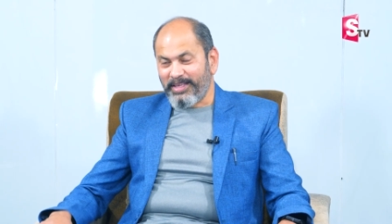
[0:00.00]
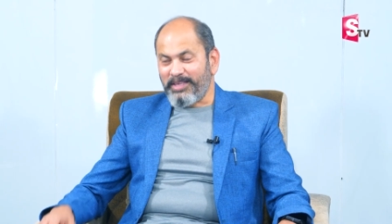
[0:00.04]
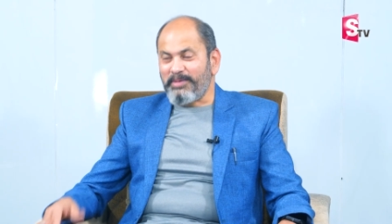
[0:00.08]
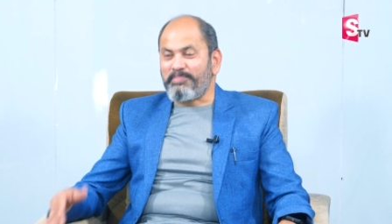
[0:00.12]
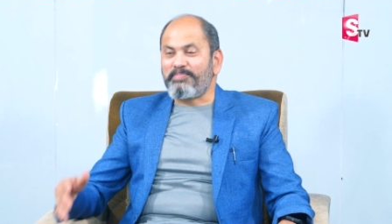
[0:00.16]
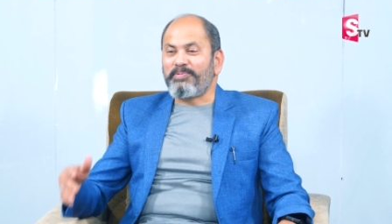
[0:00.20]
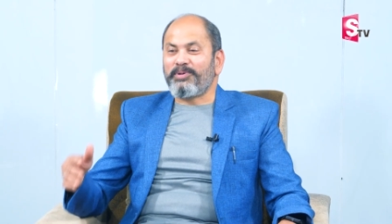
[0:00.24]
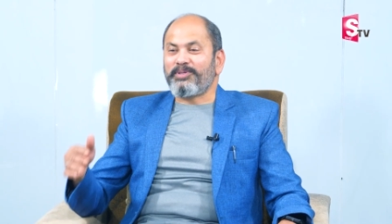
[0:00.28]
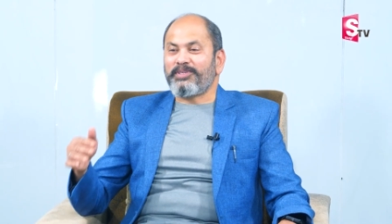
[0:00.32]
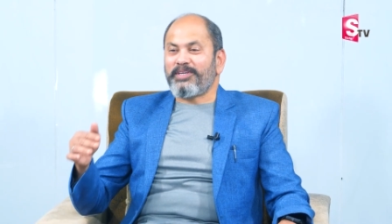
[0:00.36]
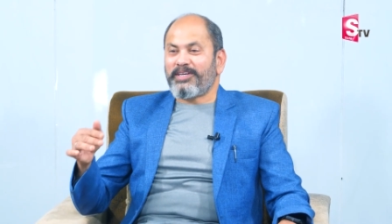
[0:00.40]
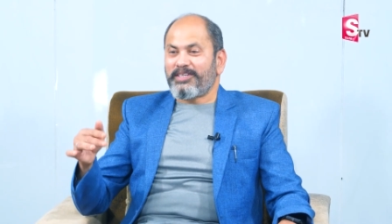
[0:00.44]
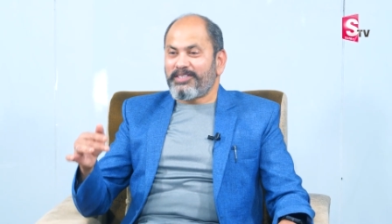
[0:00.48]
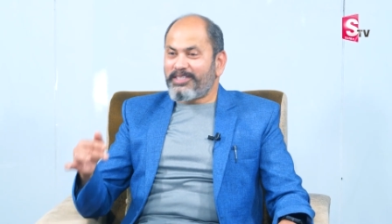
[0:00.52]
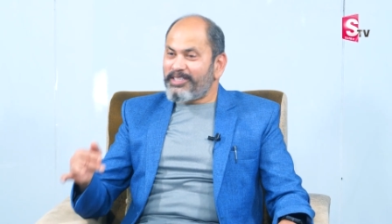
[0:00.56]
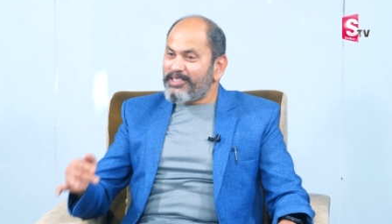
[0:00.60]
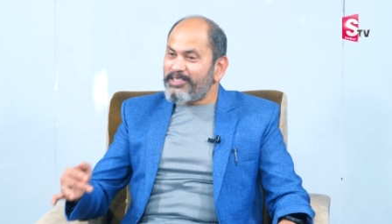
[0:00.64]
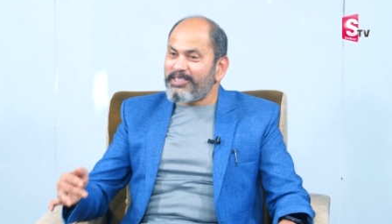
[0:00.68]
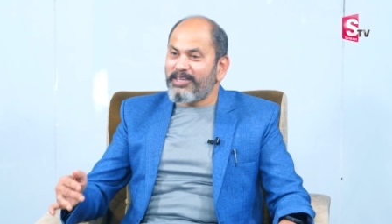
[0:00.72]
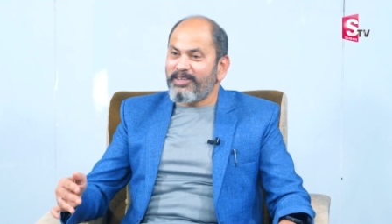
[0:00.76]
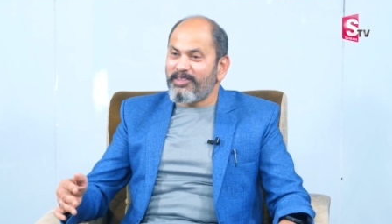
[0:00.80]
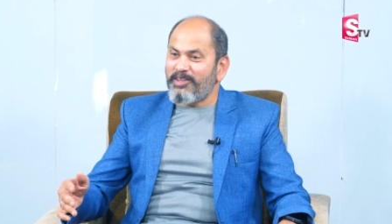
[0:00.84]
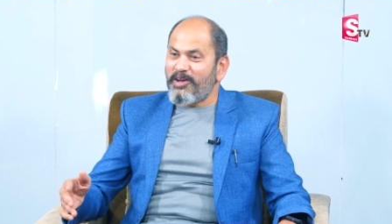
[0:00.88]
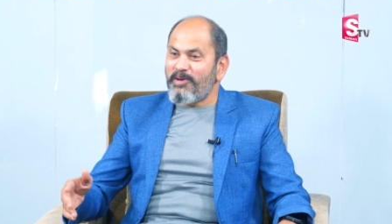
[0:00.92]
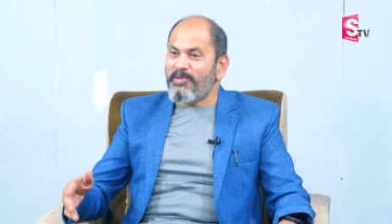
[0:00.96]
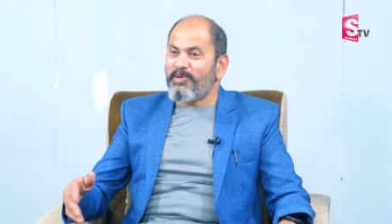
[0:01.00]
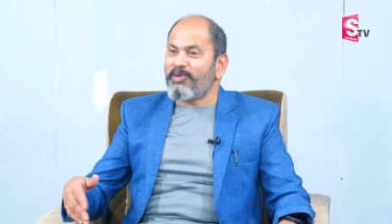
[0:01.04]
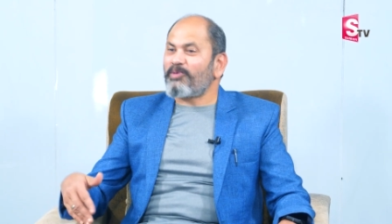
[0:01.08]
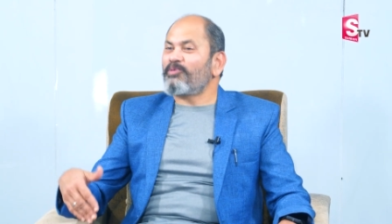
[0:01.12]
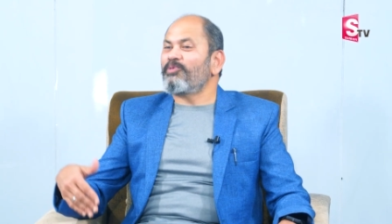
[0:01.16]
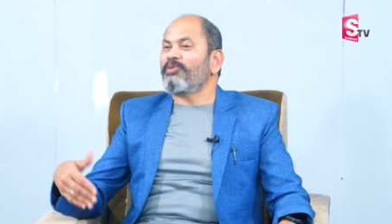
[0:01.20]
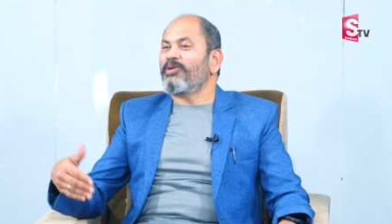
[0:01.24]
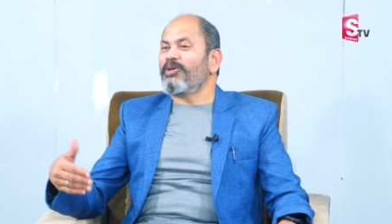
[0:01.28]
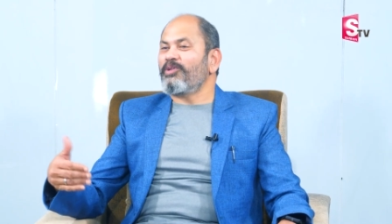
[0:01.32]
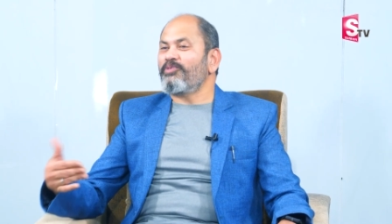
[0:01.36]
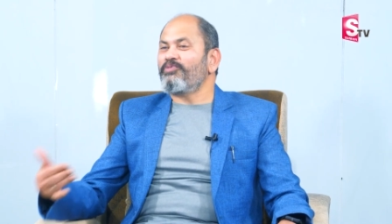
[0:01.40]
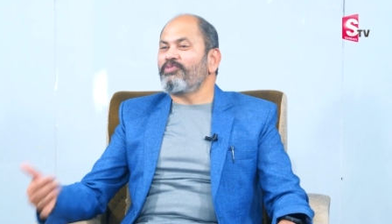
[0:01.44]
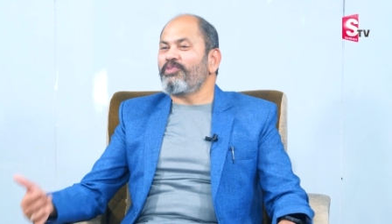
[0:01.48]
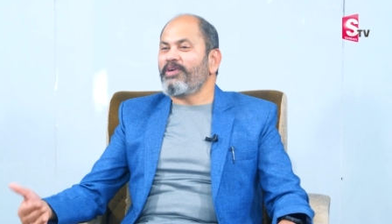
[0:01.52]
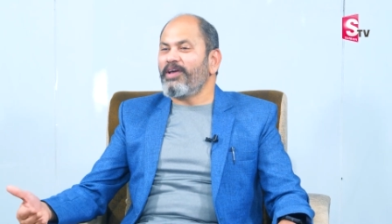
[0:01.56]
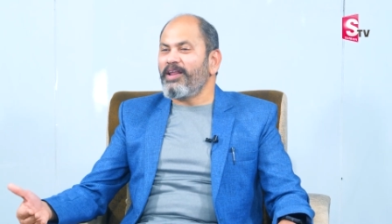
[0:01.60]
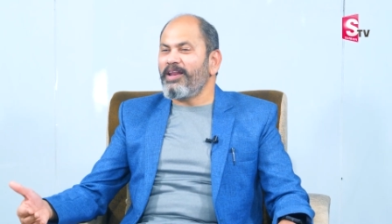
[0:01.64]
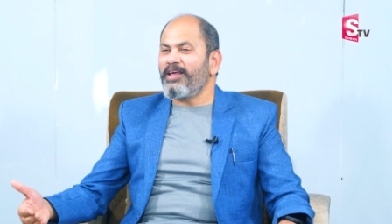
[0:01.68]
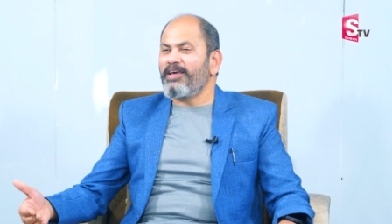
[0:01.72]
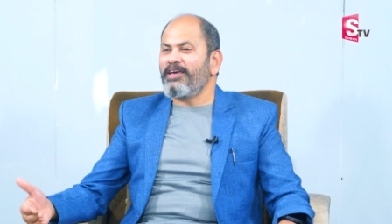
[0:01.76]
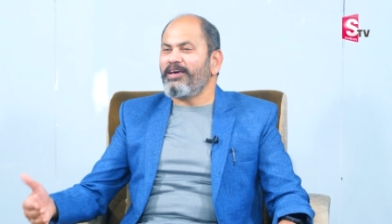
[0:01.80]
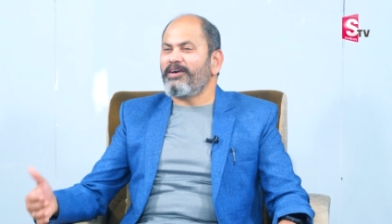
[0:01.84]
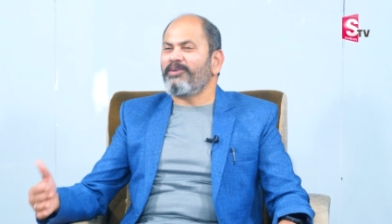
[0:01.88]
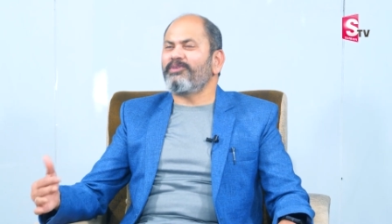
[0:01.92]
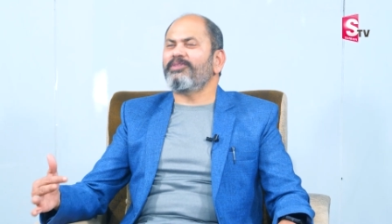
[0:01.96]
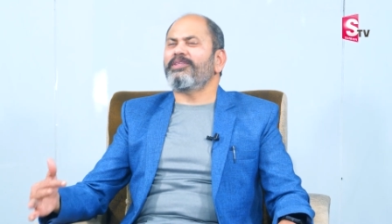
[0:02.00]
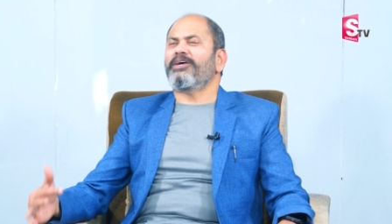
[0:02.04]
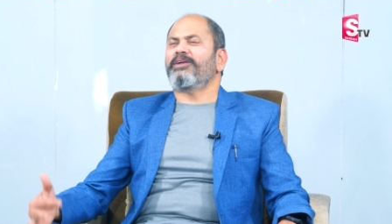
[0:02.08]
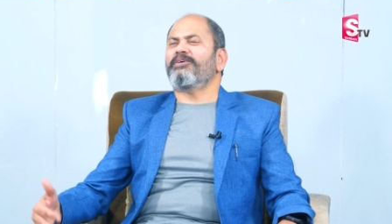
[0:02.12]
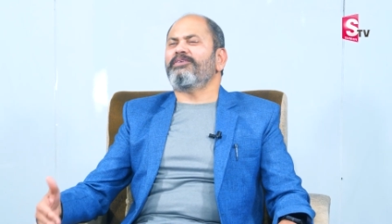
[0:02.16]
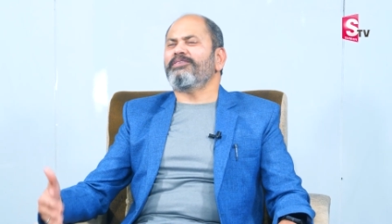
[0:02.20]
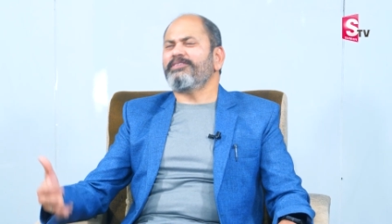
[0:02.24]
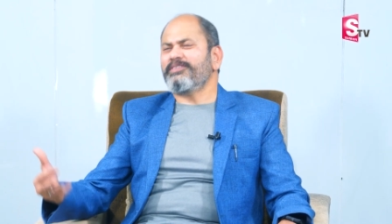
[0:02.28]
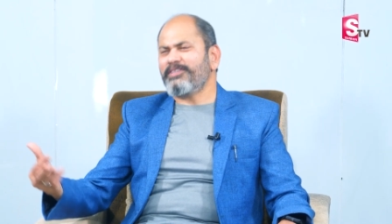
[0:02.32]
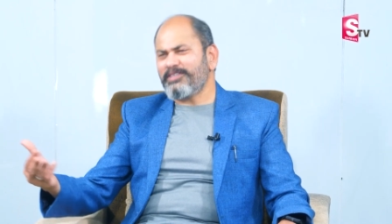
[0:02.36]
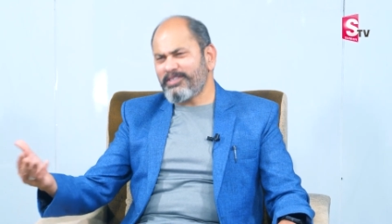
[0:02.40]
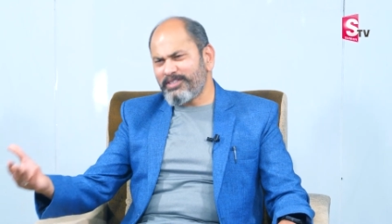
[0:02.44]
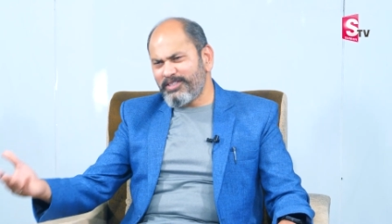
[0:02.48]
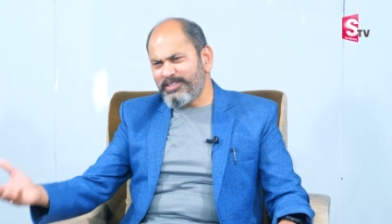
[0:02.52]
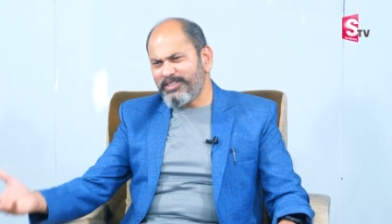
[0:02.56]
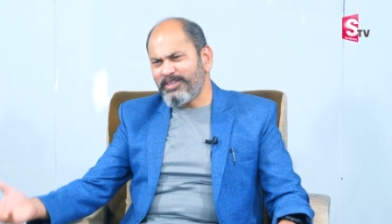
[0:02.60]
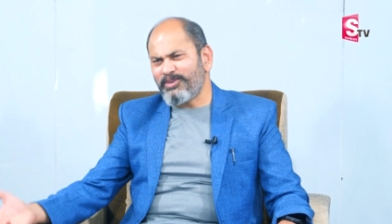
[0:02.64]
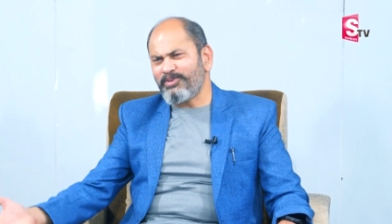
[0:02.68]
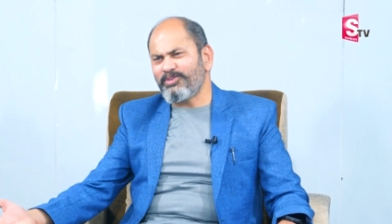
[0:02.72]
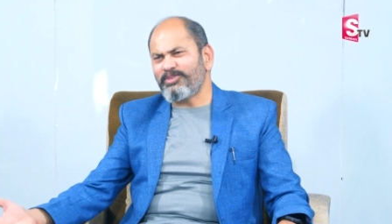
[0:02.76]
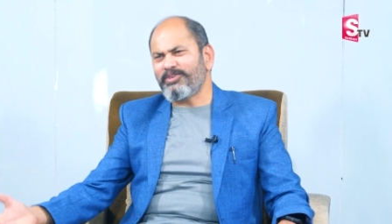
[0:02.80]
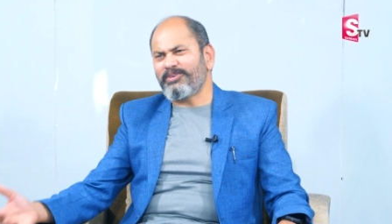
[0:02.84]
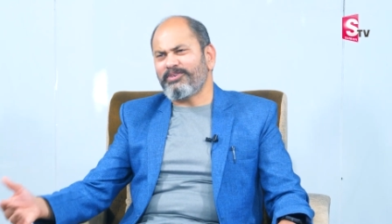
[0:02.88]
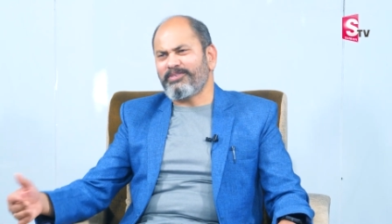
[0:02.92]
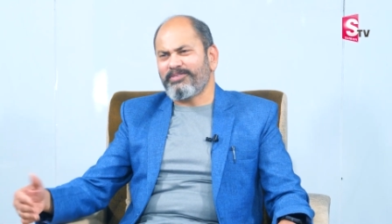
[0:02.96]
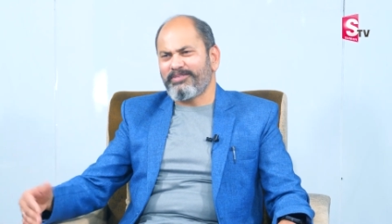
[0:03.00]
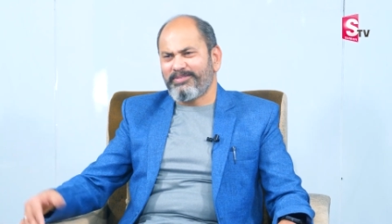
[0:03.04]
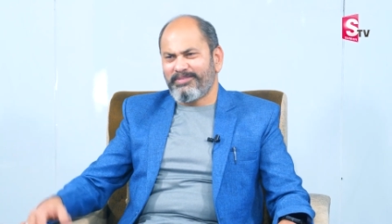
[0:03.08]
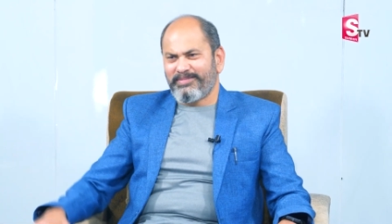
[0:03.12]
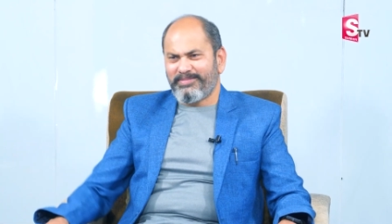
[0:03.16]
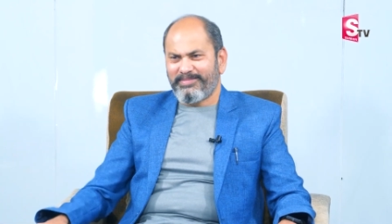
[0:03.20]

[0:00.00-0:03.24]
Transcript: ఇప్పుడు సక్సెస్ అవుదాం అనుకున్నారు ఫెయిల్ అయ్యారు తర్వాత సక్సీడ్ అవుతారు